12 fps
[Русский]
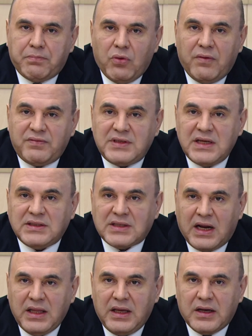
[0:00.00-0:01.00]
по всей
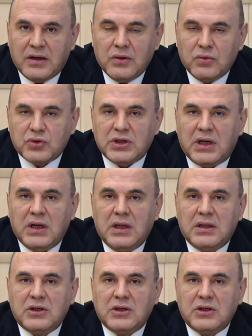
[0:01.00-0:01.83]
стране уже